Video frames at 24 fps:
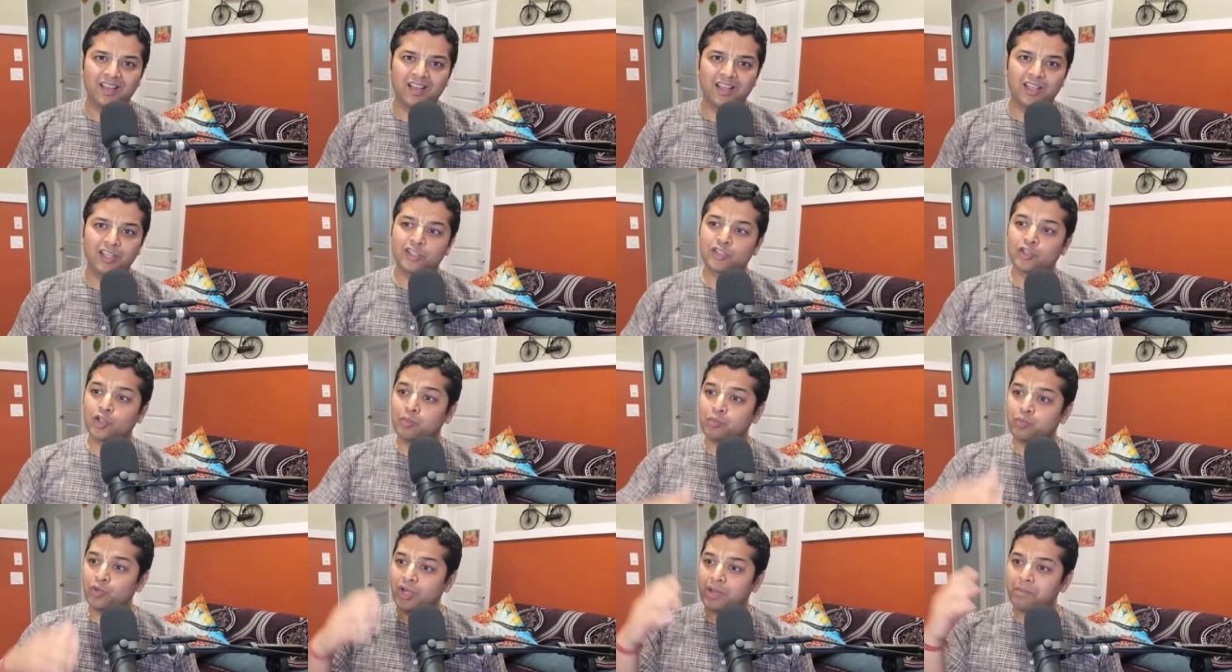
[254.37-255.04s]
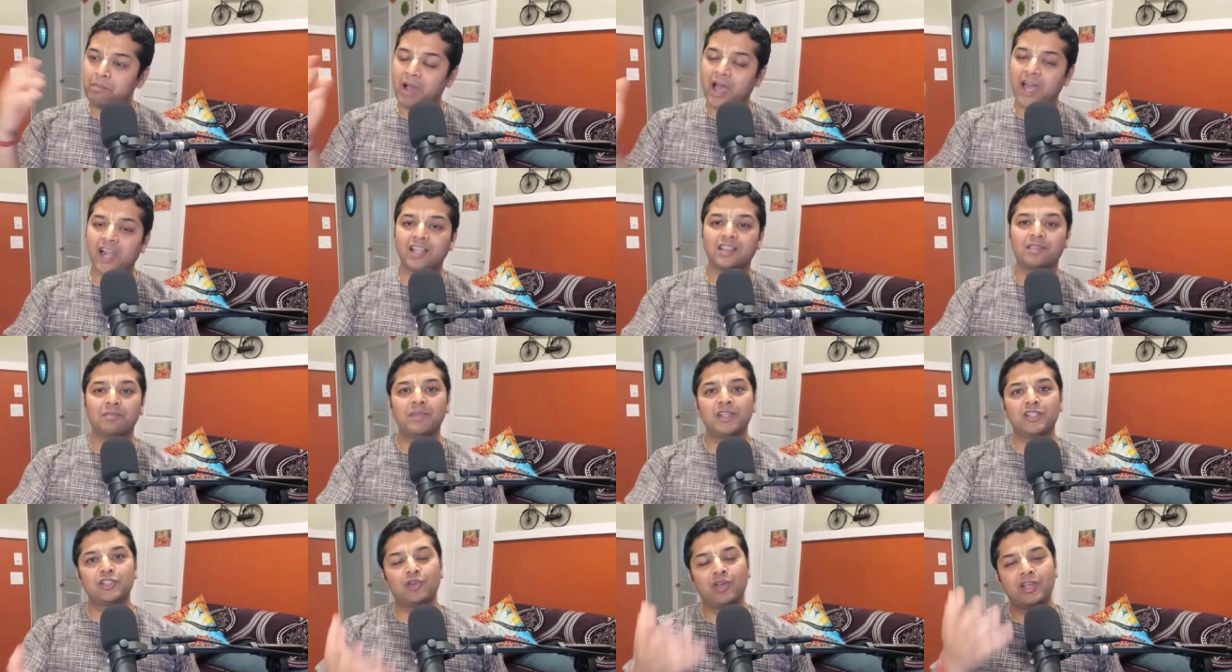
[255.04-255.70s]
इसको पूरे भारत
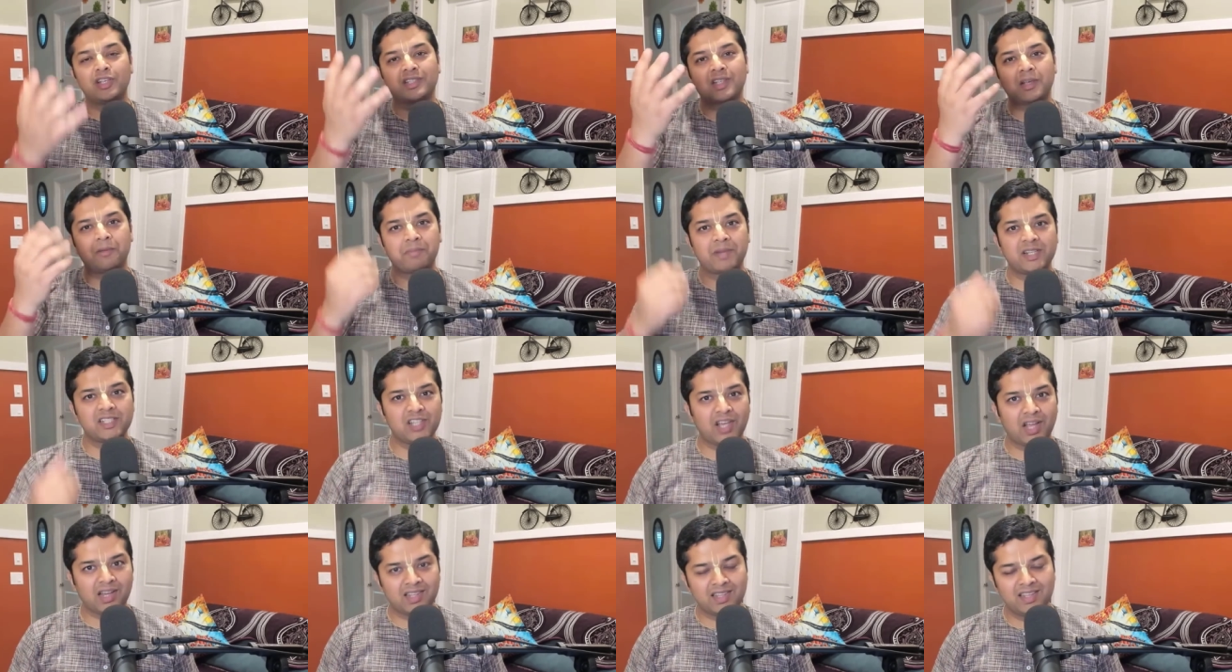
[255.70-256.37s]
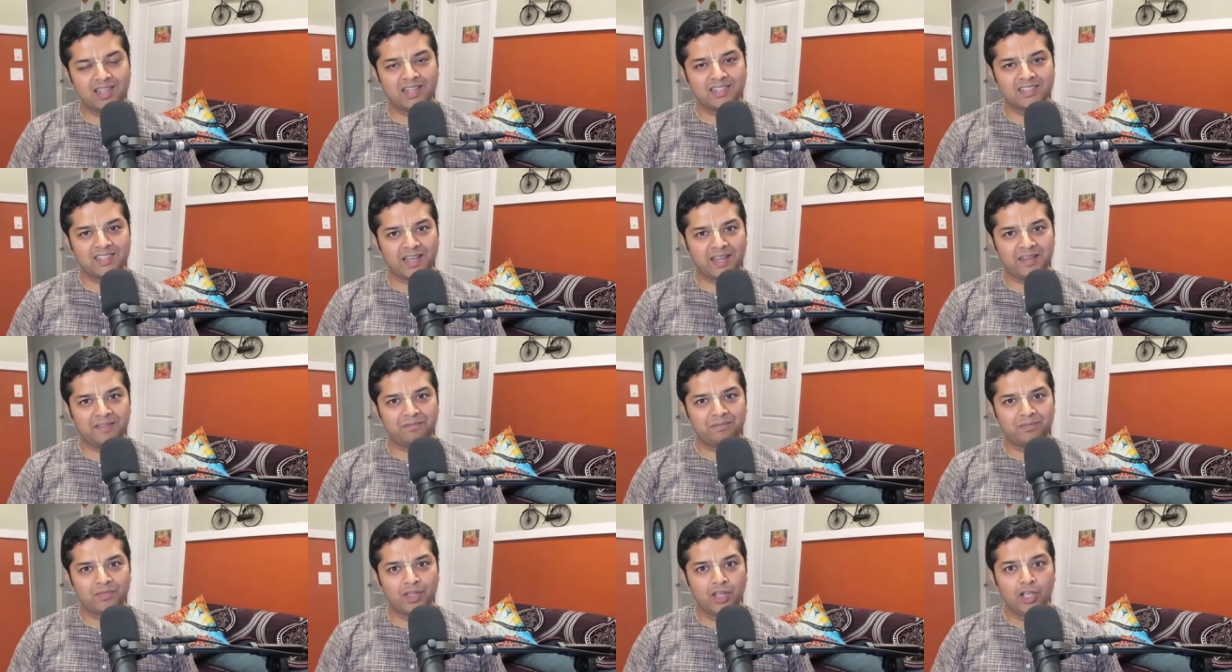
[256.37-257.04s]
में जो है इसका प्रचार किया जाए
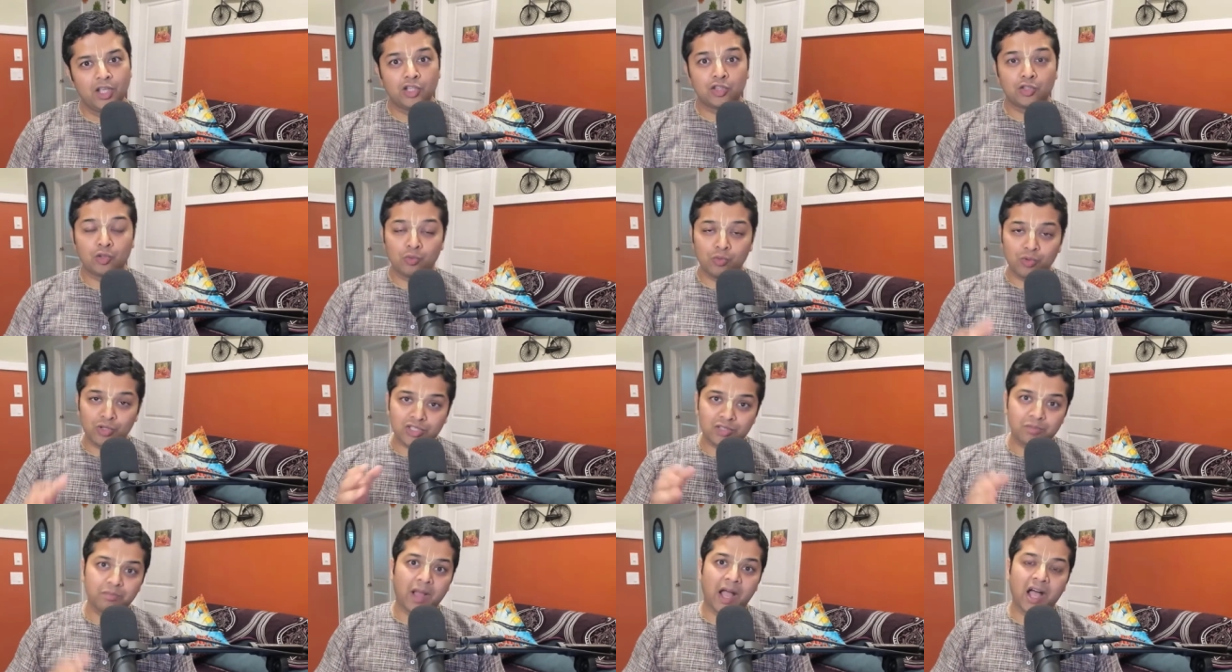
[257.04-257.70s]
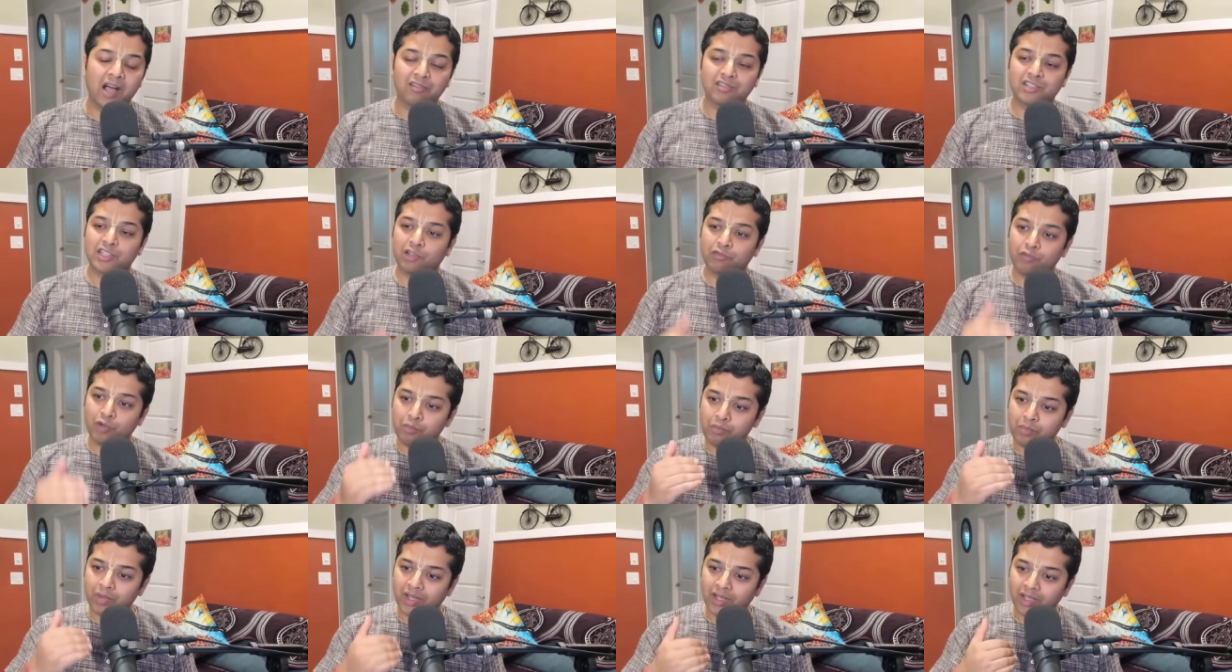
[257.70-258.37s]
तो उस भाव से वो
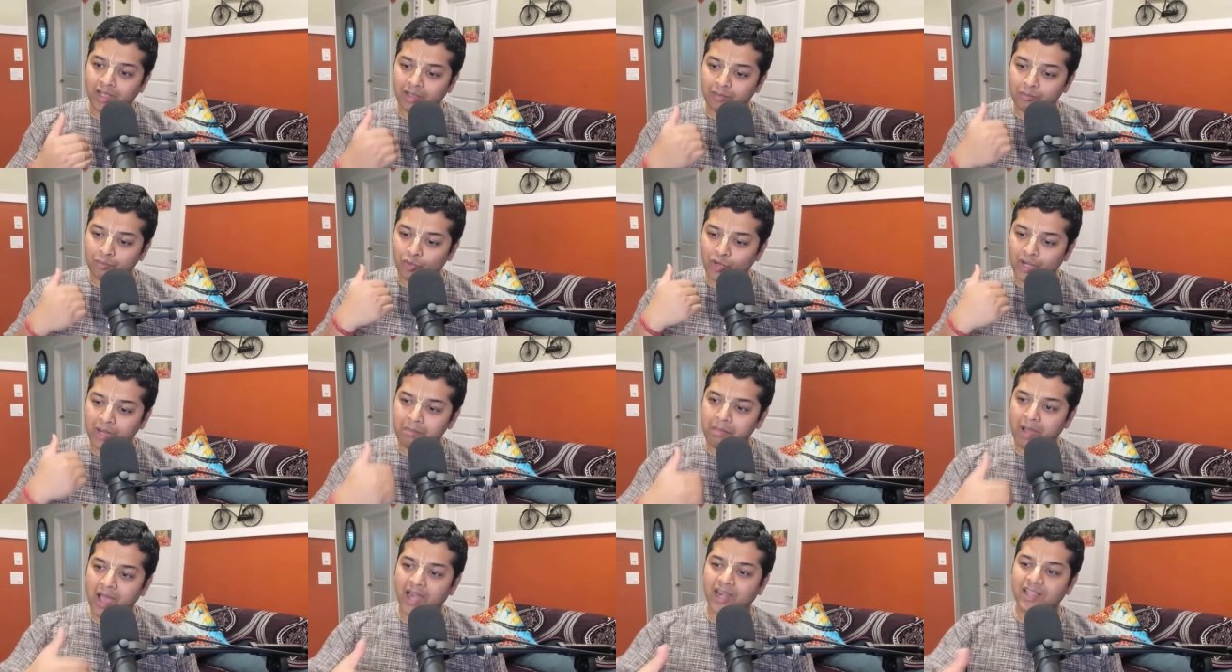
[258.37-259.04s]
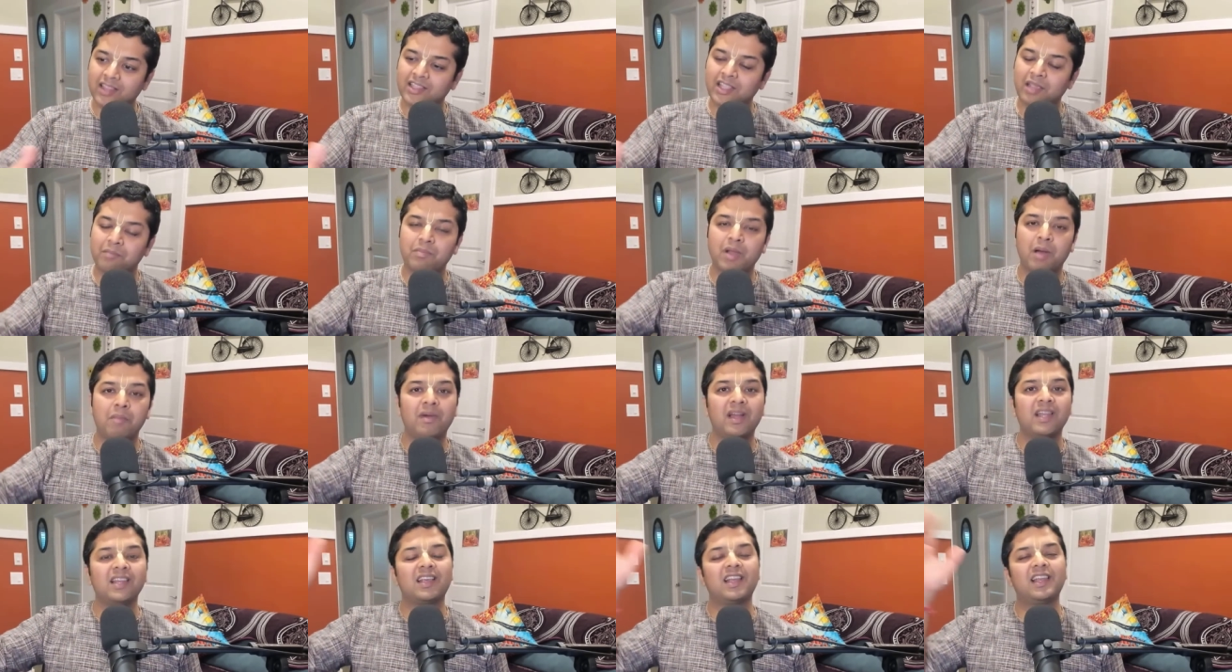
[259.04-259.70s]
पूरे भारत के
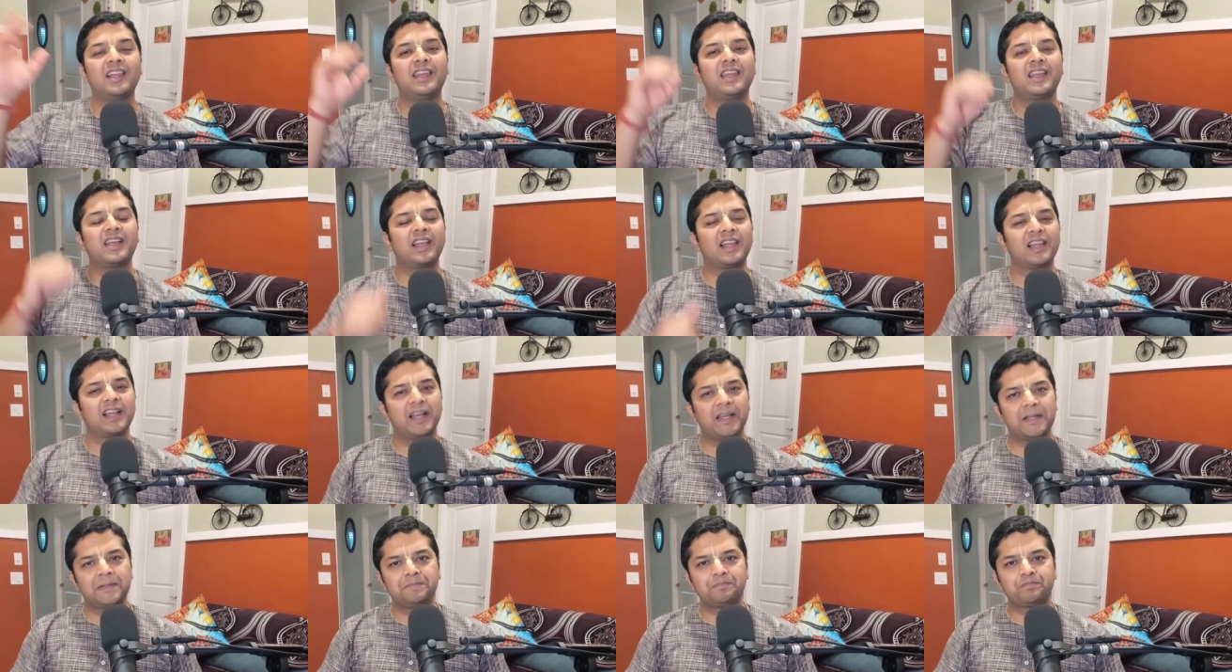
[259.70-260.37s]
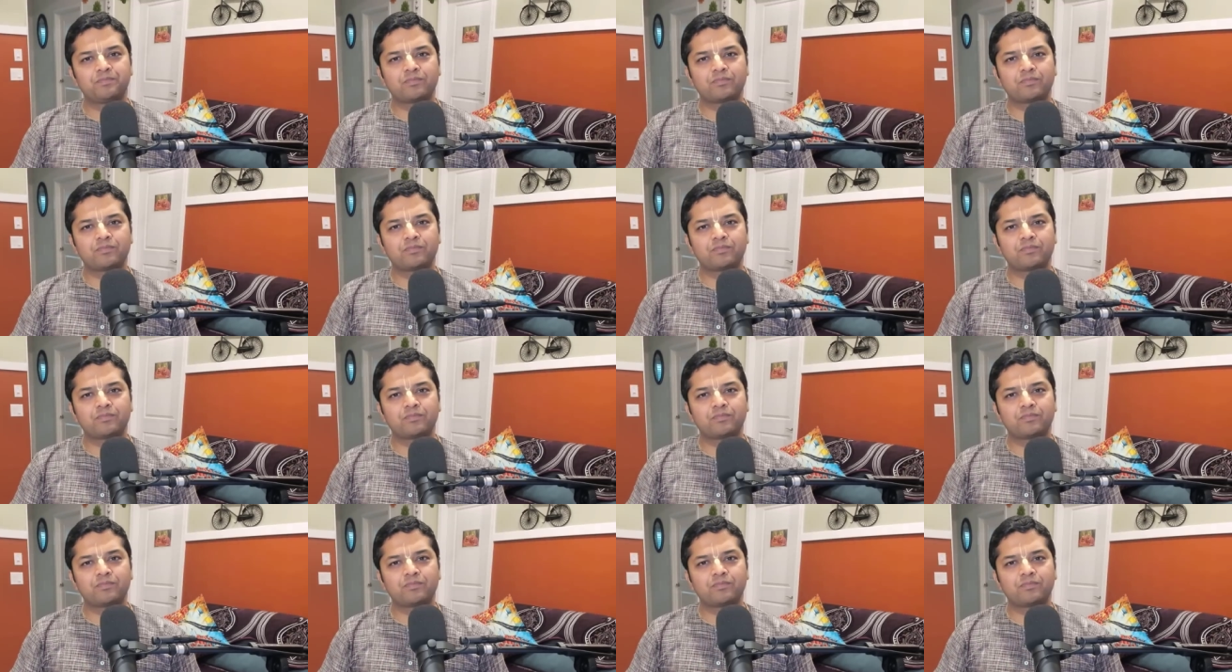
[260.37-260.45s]
भ्रमण के लिए निकल गए